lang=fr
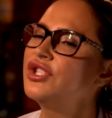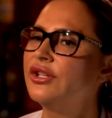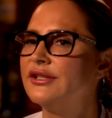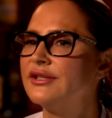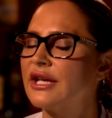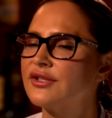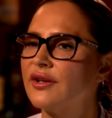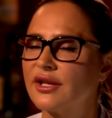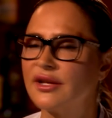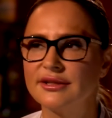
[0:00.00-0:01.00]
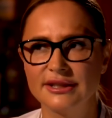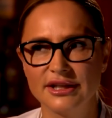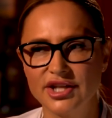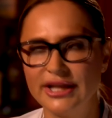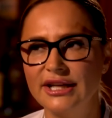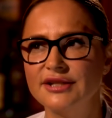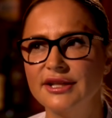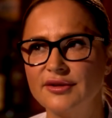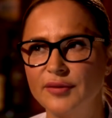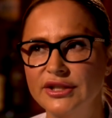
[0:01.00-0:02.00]
Moi, j'ai une éducation extraordinaire. J'ai rien à
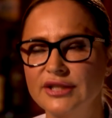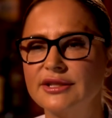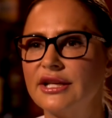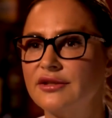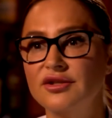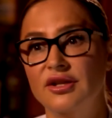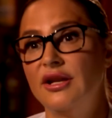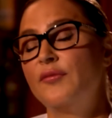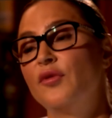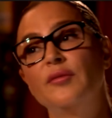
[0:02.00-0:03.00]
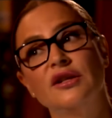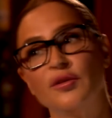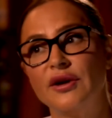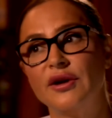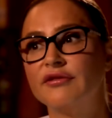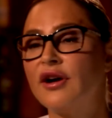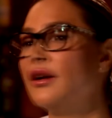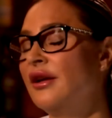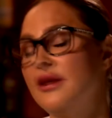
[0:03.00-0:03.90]
dire sur mon éducation. J'ai eu la plus belle qu'on peut avoir.